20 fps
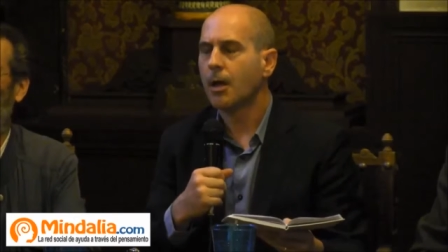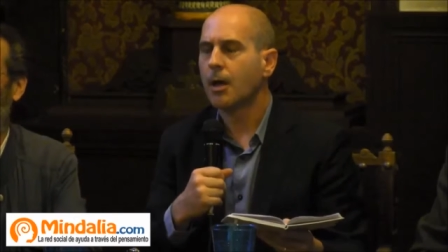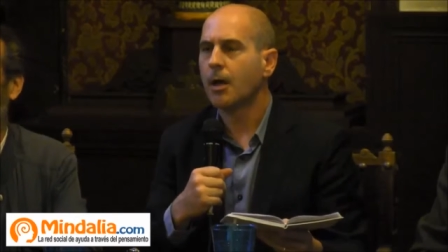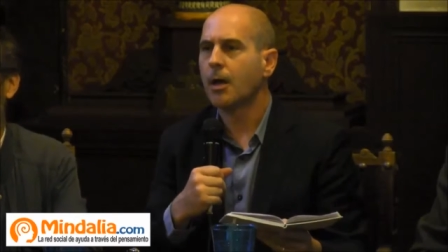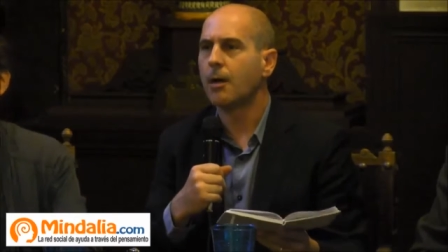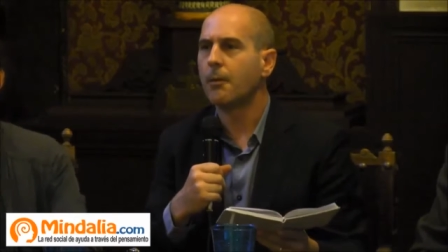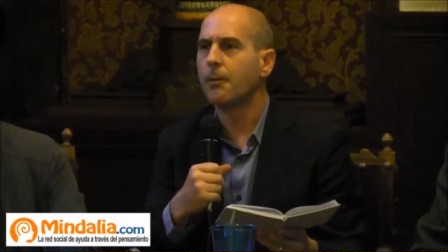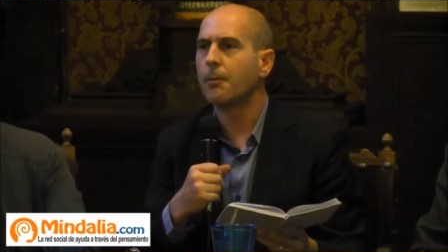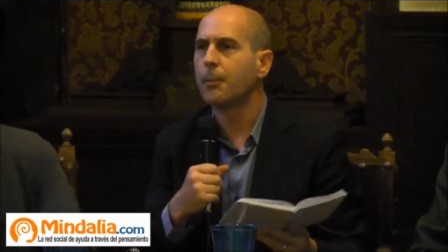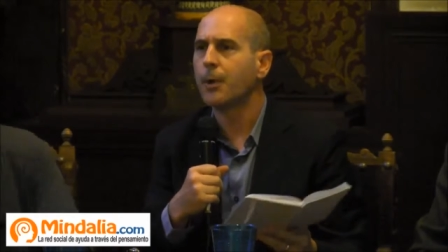
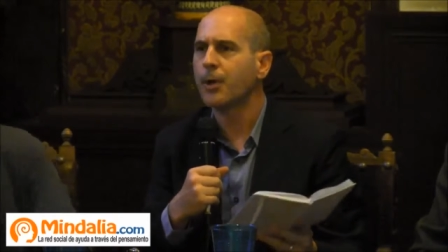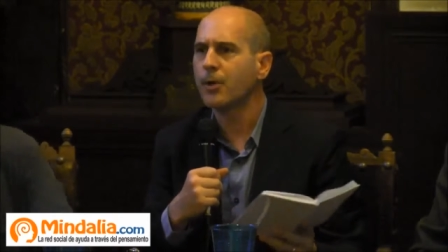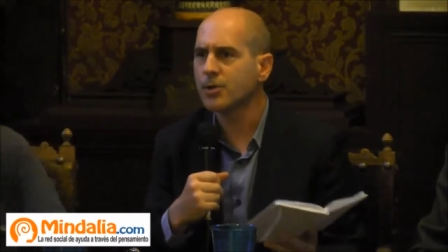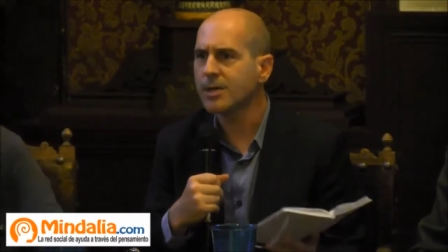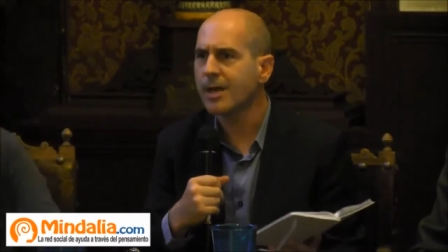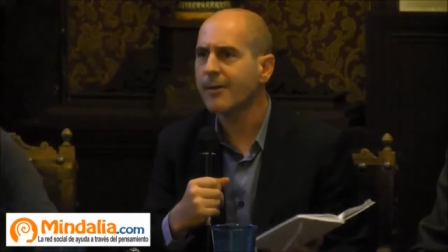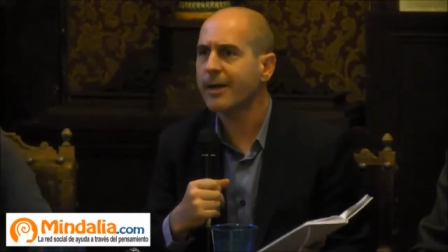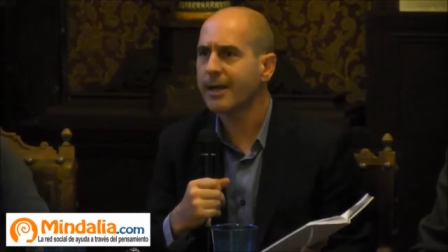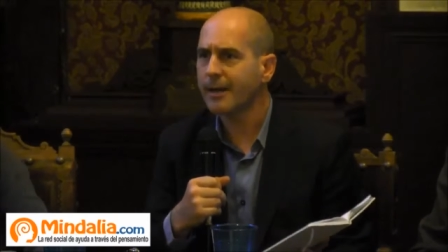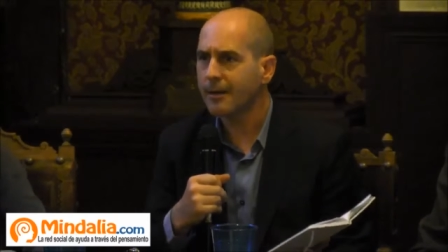eh,
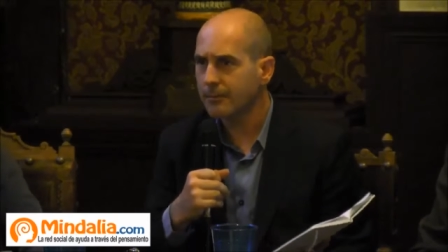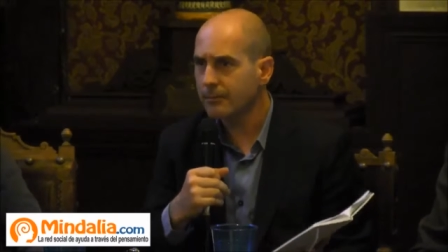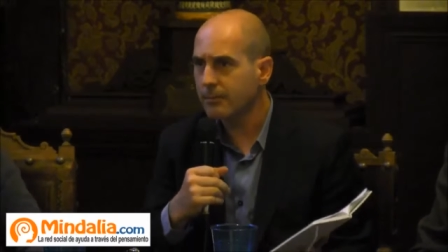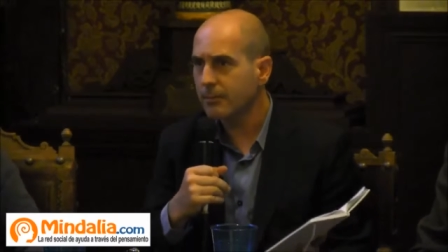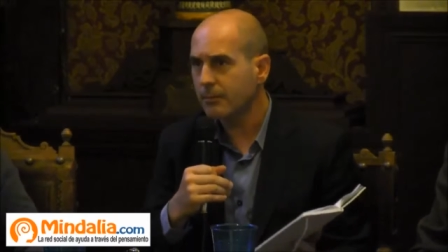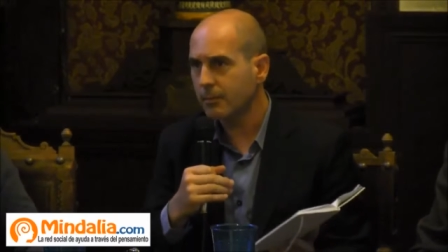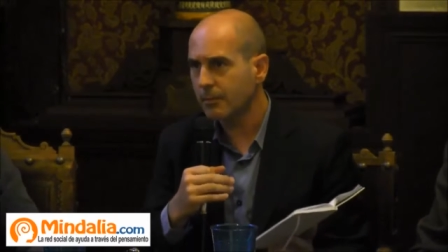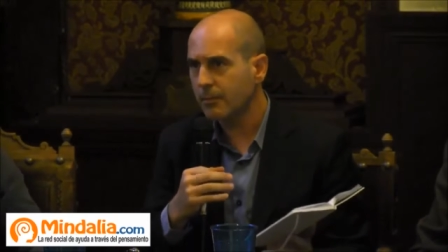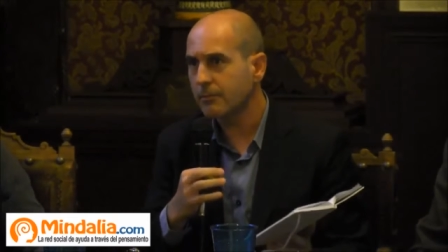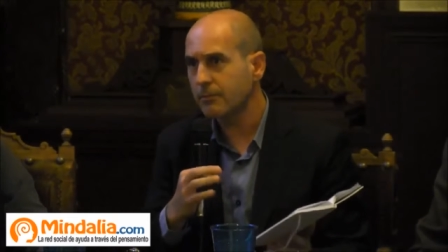¿Puedo saber,
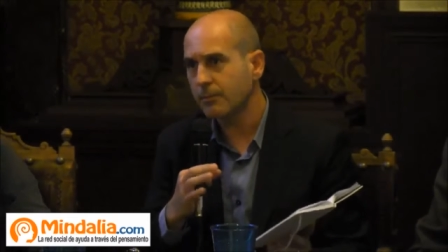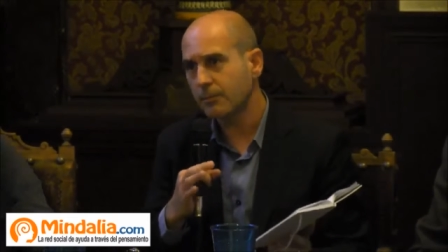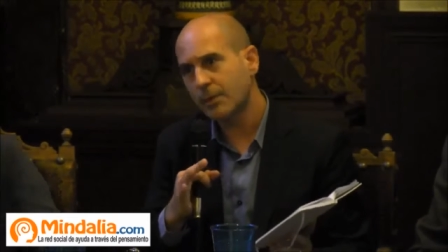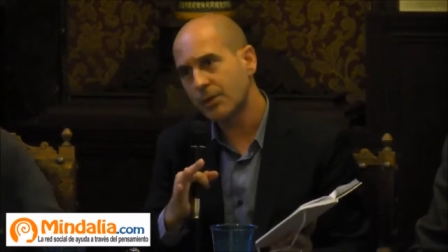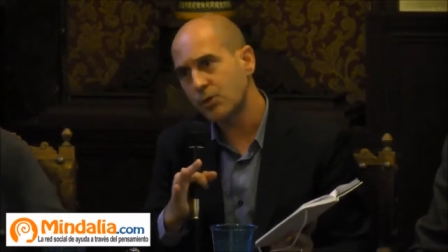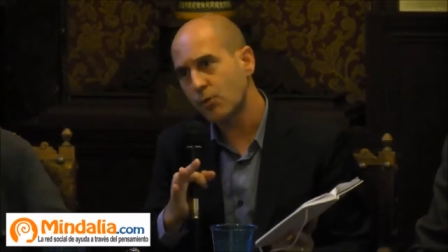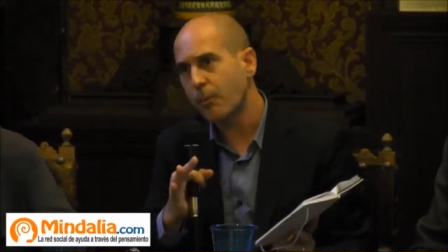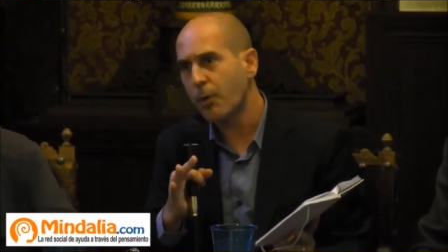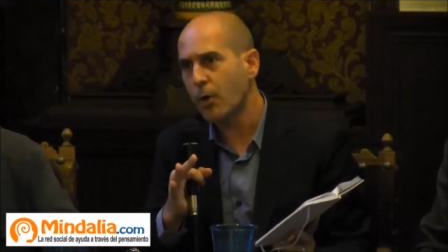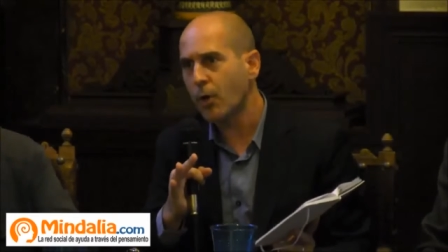
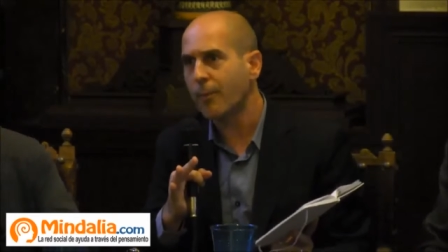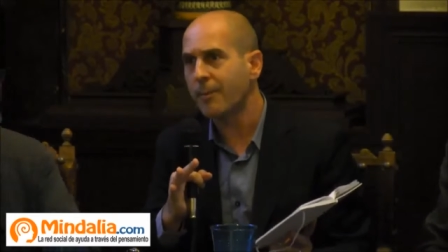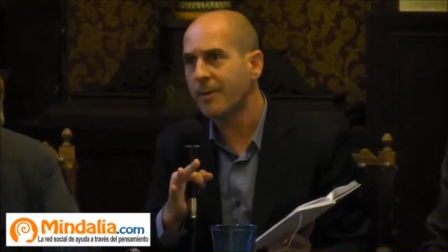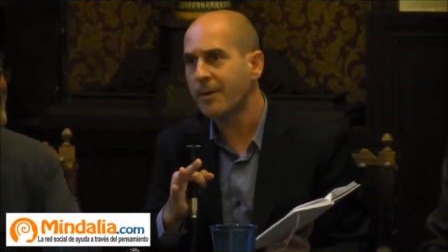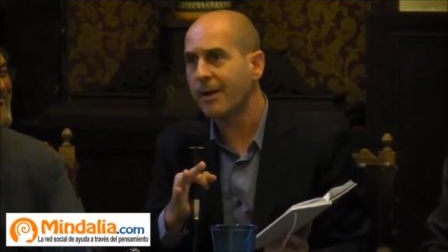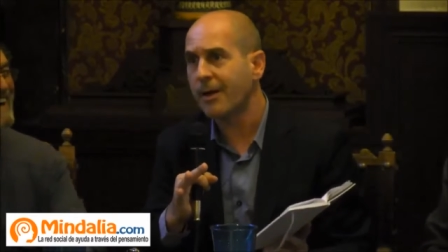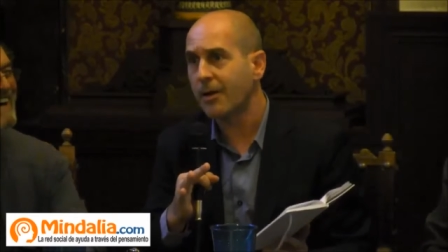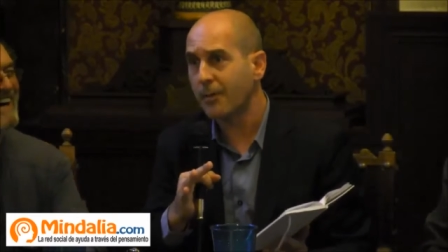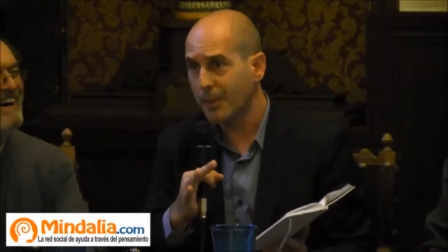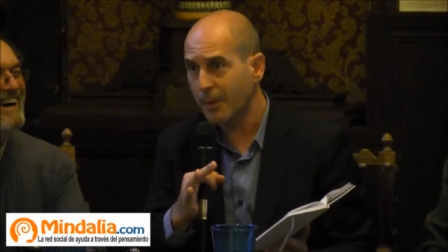es un poco
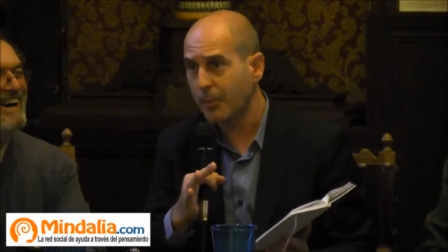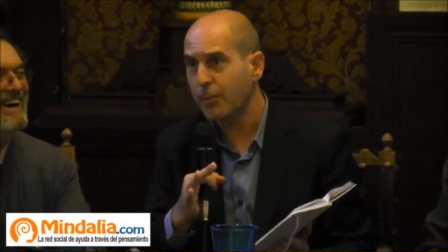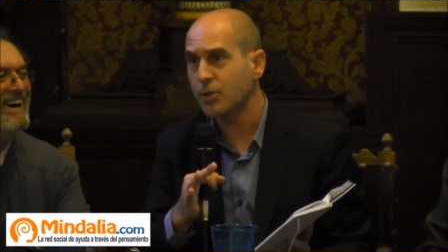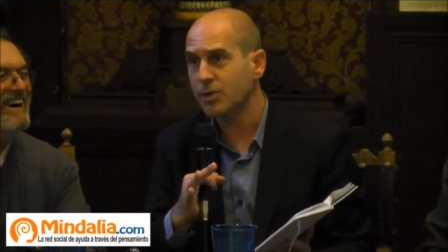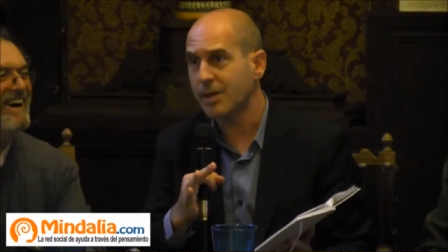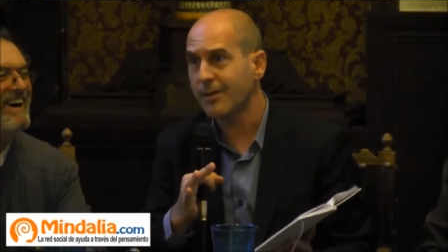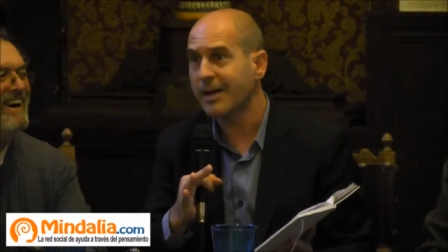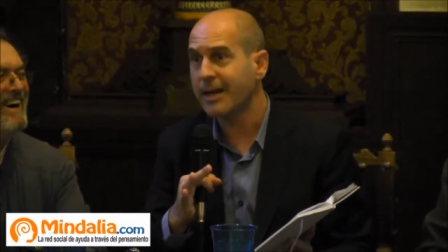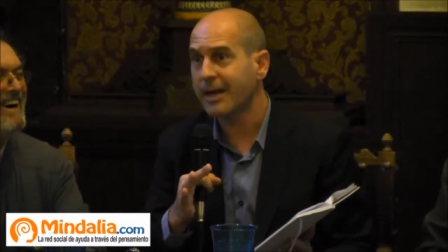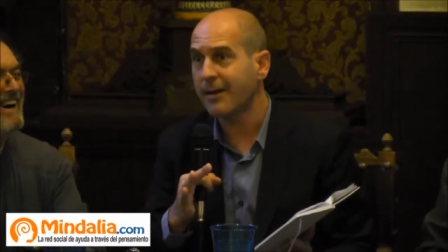privado, pero
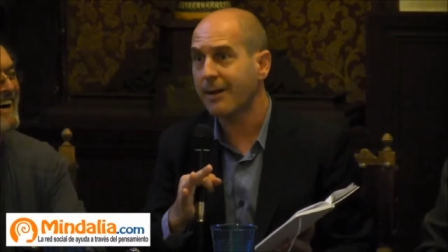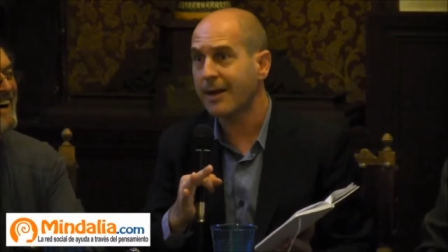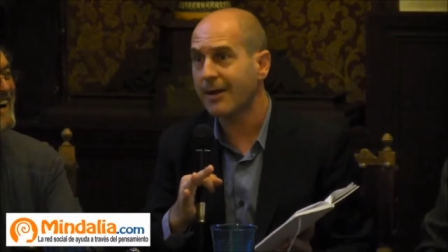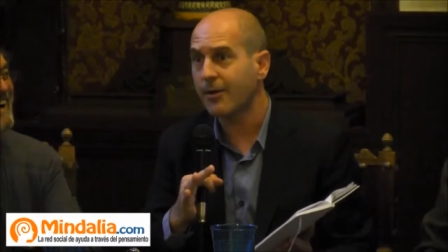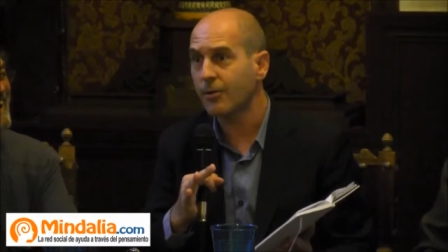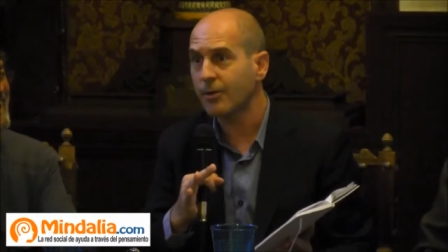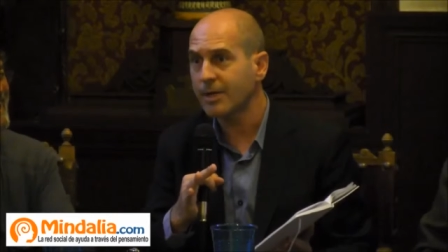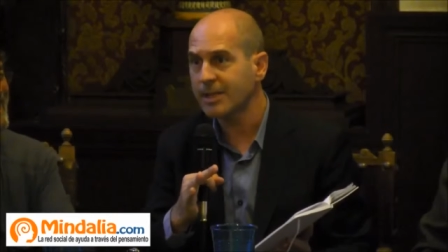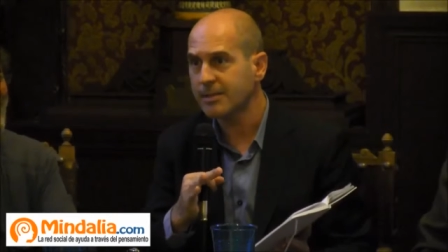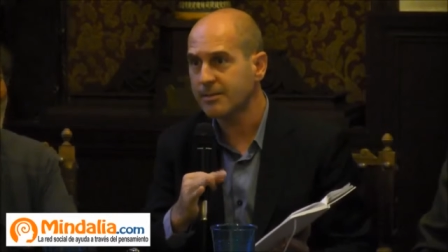¿puedo saber qué
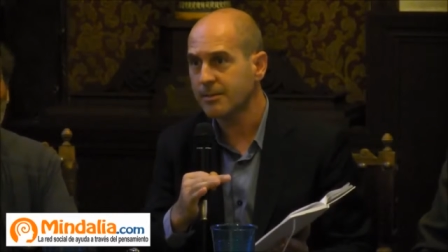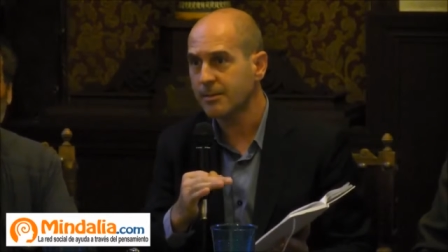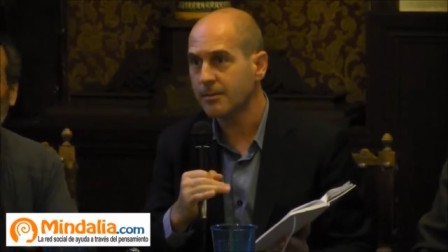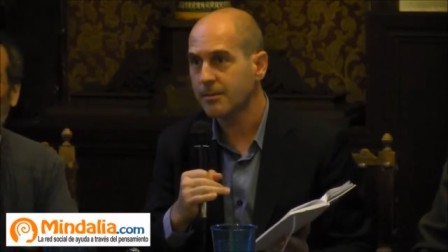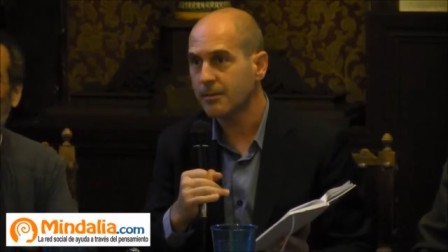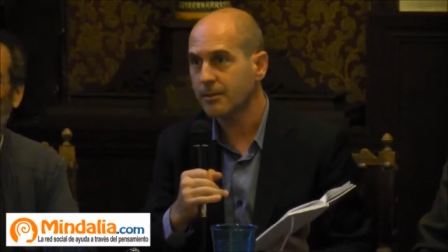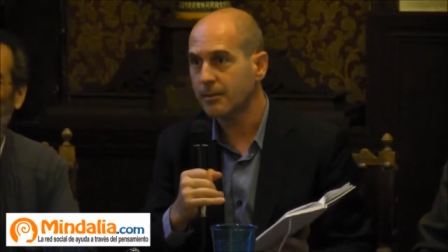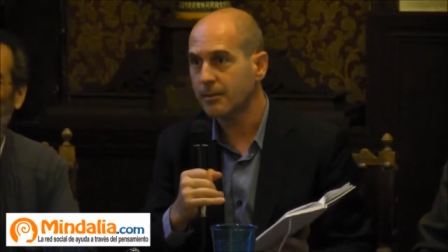banco es?